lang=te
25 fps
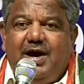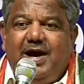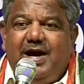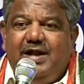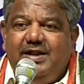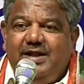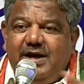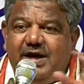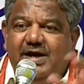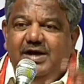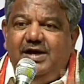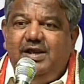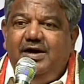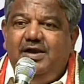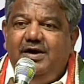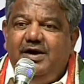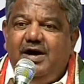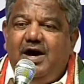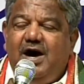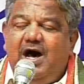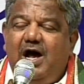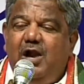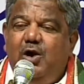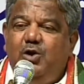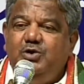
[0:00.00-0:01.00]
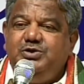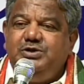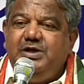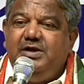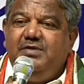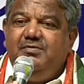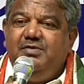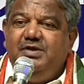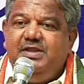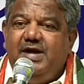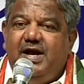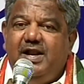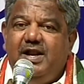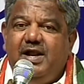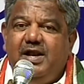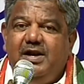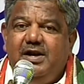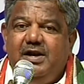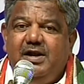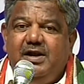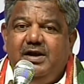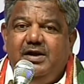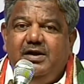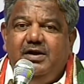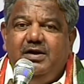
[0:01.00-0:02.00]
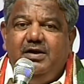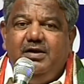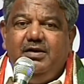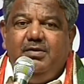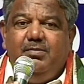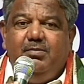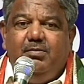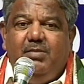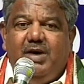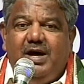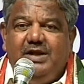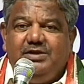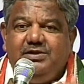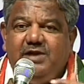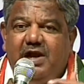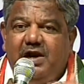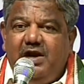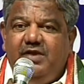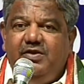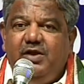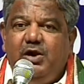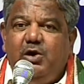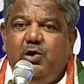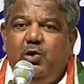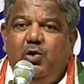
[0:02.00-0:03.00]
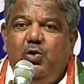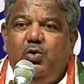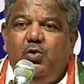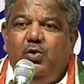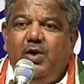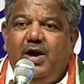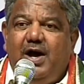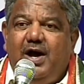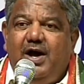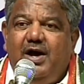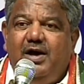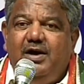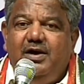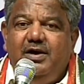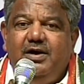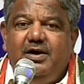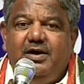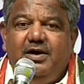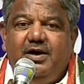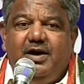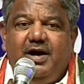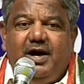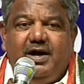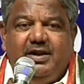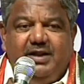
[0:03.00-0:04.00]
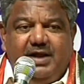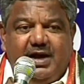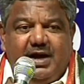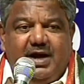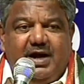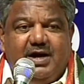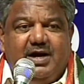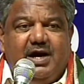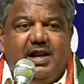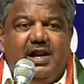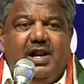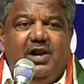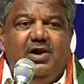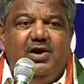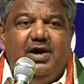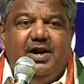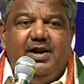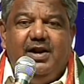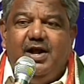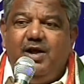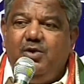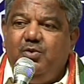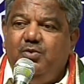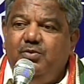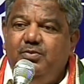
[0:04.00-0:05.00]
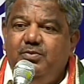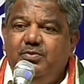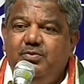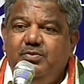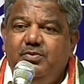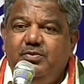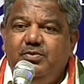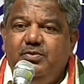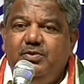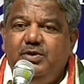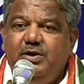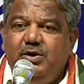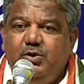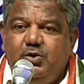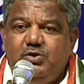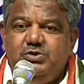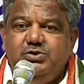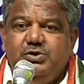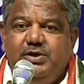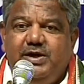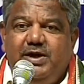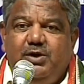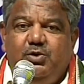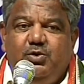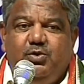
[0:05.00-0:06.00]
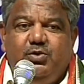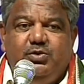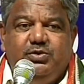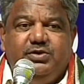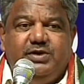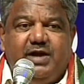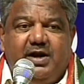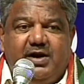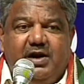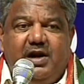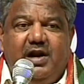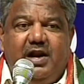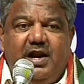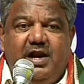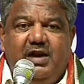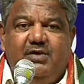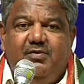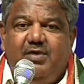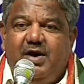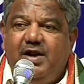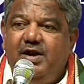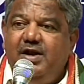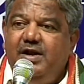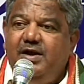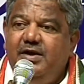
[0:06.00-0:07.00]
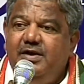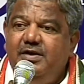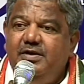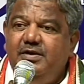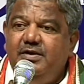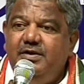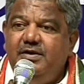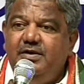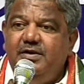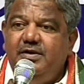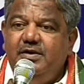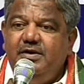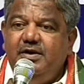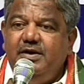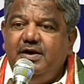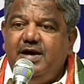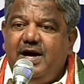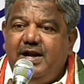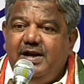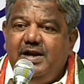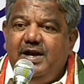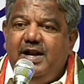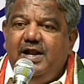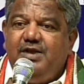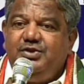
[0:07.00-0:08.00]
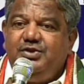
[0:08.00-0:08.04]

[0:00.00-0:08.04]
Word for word: అదే ఆలోచన విధానాన్ని మా తల్లిదండ్రులు కూడా అదే కలలు కన్నారు ఈరోజు నేను తండ్రి లేని వాణ్ణి కానీ నా